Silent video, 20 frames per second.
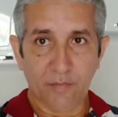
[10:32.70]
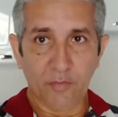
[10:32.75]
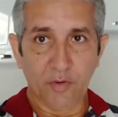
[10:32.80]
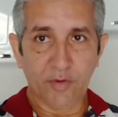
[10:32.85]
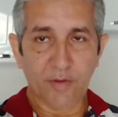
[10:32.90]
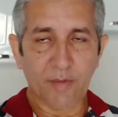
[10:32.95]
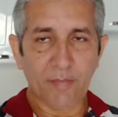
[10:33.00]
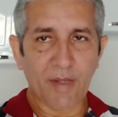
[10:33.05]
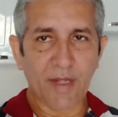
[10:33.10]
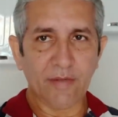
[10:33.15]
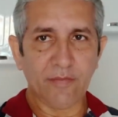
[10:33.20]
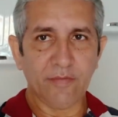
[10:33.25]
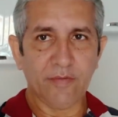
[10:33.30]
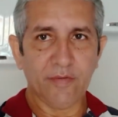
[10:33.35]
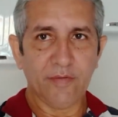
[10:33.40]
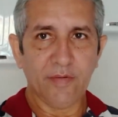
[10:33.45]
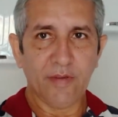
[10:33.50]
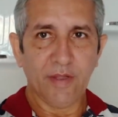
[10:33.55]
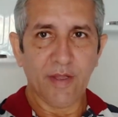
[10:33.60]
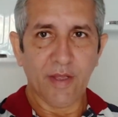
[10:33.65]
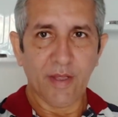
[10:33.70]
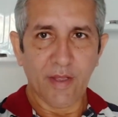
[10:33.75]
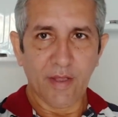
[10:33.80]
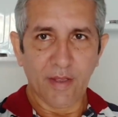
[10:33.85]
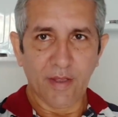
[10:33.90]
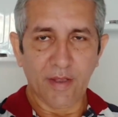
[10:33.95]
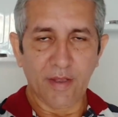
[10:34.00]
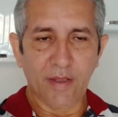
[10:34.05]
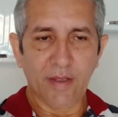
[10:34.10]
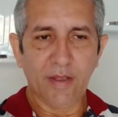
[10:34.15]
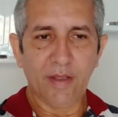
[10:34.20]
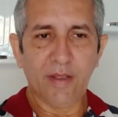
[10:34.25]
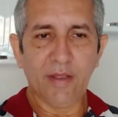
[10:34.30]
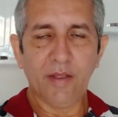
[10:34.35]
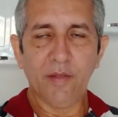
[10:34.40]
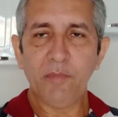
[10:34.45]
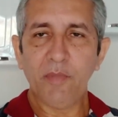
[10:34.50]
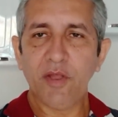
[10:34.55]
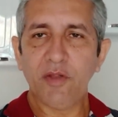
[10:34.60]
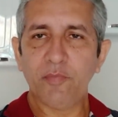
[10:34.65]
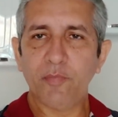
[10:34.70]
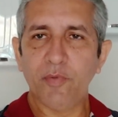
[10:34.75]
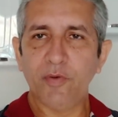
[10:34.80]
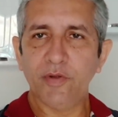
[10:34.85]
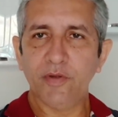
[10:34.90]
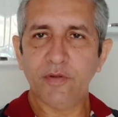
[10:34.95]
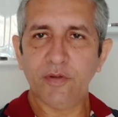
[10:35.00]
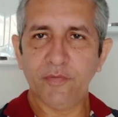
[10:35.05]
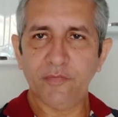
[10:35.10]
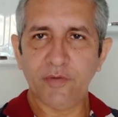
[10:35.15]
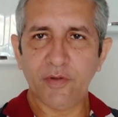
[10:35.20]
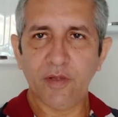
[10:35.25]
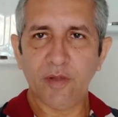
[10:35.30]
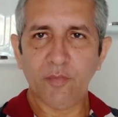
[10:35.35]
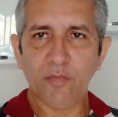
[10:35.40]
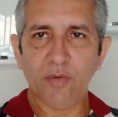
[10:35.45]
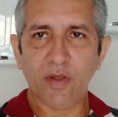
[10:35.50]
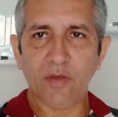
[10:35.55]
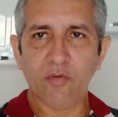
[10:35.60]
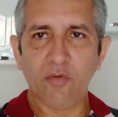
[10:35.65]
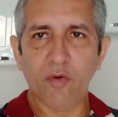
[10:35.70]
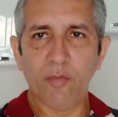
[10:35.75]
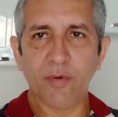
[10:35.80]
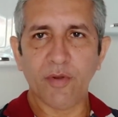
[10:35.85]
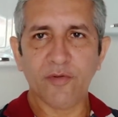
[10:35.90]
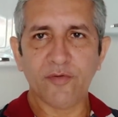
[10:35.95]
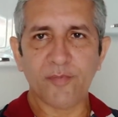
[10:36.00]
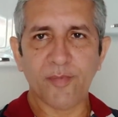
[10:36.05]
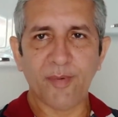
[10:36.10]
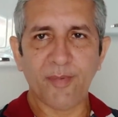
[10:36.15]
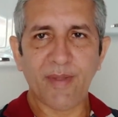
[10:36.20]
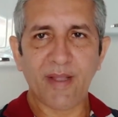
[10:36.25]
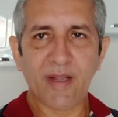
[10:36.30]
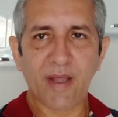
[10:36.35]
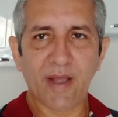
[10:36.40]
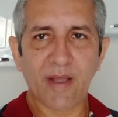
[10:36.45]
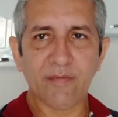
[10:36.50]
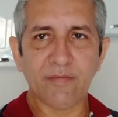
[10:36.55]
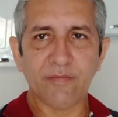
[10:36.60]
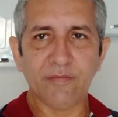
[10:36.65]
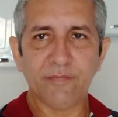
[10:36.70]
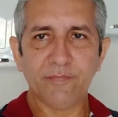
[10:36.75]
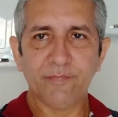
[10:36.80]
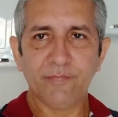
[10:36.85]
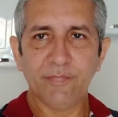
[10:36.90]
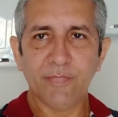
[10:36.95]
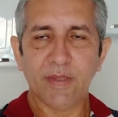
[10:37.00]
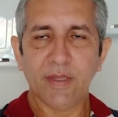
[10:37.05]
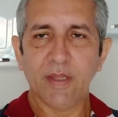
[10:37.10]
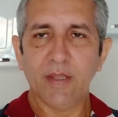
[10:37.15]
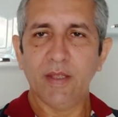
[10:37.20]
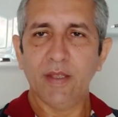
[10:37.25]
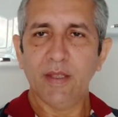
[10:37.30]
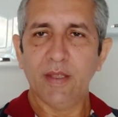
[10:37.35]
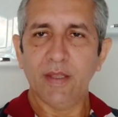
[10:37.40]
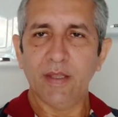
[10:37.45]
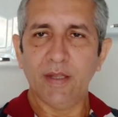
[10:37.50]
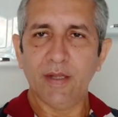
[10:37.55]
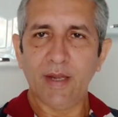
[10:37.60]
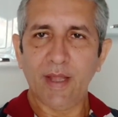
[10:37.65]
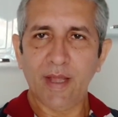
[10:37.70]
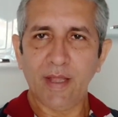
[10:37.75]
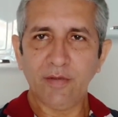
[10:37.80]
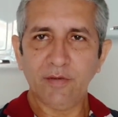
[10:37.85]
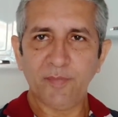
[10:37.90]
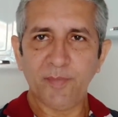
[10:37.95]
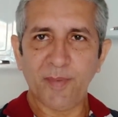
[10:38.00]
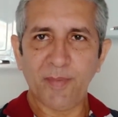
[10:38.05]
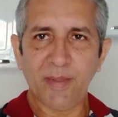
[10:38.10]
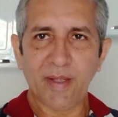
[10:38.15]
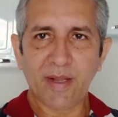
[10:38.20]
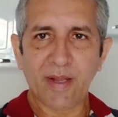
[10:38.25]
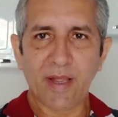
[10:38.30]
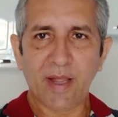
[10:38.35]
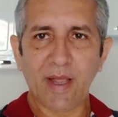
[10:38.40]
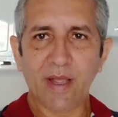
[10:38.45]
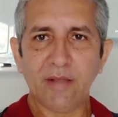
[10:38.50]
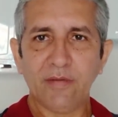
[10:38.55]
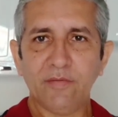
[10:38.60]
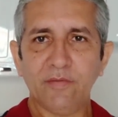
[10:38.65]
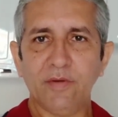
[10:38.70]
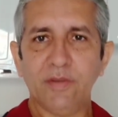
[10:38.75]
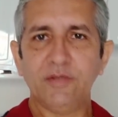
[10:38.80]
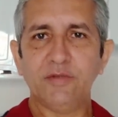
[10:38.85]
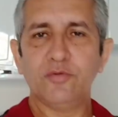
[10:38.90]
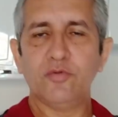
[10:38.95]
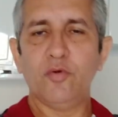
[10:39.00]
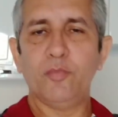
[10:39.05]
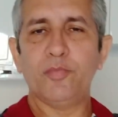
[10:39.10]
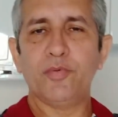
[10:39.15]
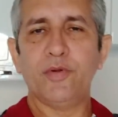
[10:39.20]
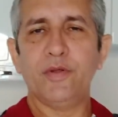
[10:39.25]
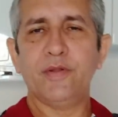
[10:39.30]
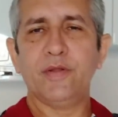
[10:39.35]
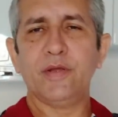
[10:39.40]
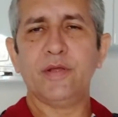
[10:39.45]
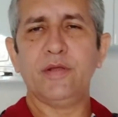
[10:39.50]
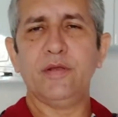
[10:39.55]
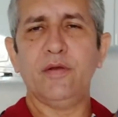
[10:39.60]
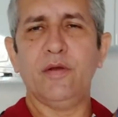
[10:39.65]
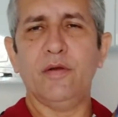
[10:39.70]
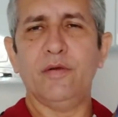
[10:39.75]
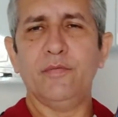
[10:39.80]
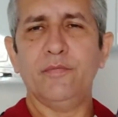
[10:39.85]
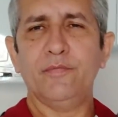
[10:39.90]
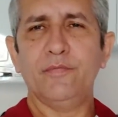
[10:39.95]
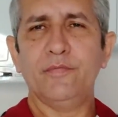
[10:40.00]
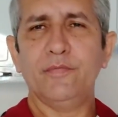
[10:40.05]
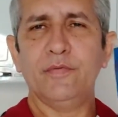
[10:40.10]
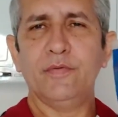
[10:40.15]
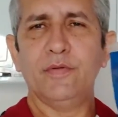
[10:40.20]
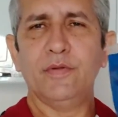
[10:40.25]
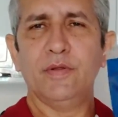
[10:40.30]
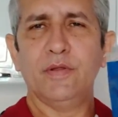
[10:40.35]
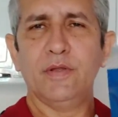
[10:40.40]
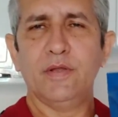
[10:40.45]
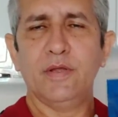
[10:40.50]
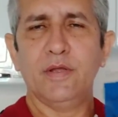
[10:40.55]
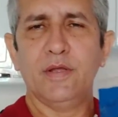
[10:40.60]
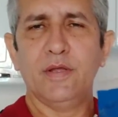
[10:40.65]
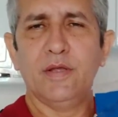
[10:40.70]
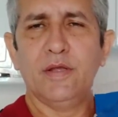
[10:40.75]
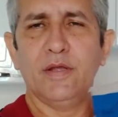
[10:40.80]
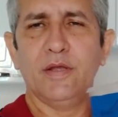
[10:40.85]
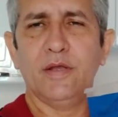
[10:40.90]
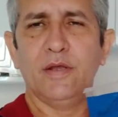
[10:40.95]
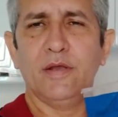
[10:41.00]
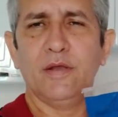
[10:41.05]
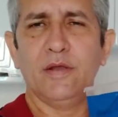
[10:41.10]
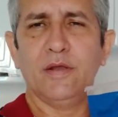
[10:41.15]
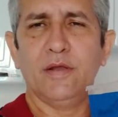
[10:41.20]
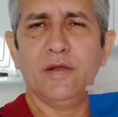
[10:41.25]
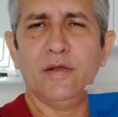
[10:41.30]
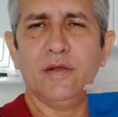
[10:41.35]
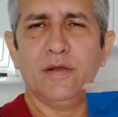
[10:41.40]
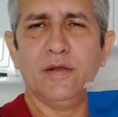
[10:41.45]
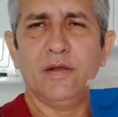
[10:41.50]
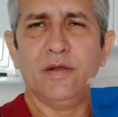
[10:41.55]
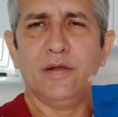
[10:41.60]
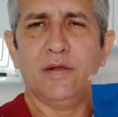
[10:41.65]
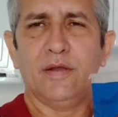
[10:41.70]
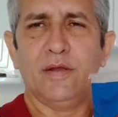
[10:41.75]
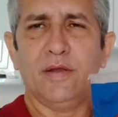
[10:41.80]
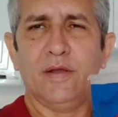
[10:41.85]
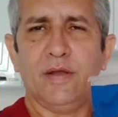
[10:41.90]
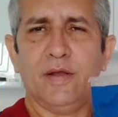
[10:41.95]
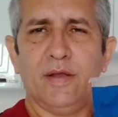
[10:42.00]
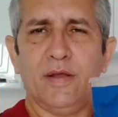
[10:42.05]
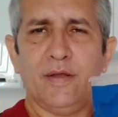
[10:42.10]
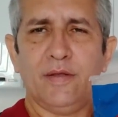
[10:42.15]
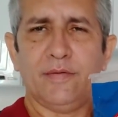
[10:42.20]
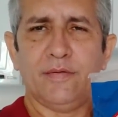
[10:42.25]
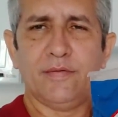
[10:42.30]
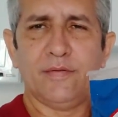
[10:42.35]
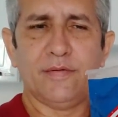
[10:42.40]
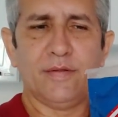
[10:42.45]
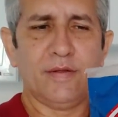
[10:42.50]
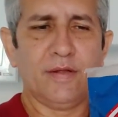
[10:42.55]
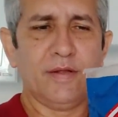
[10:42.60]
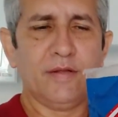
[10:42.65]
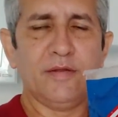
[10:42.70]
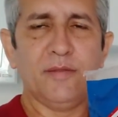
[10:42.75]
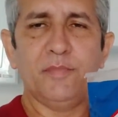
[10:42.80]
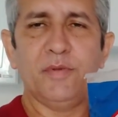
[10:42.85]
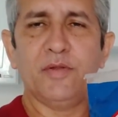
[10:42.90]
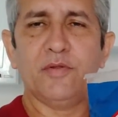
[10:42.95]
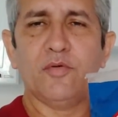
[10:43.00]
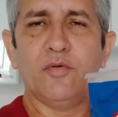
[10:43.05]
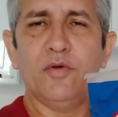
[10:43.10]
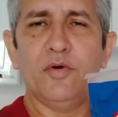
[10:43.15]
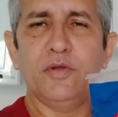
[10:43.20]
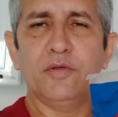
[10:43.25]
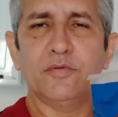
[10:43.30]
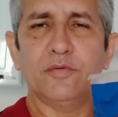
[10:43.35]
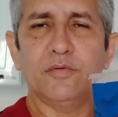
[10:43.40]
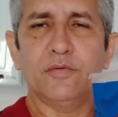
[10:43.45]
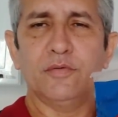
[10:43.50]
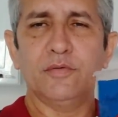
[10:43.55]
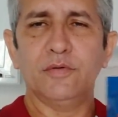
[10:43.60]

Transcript: meus amados, é, eu e minha esposa nós fizemos uma compra no supermercado. E lá no supermercado a gente comprou isso aqui, ó. Essa, esse biscoito